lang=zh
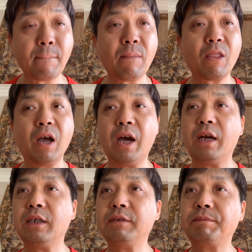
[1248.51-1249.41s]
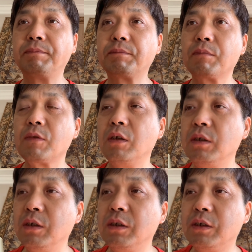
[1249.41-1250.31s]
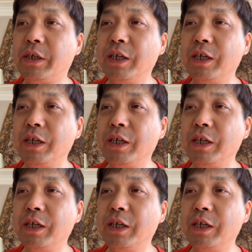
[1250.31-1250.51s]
哎，这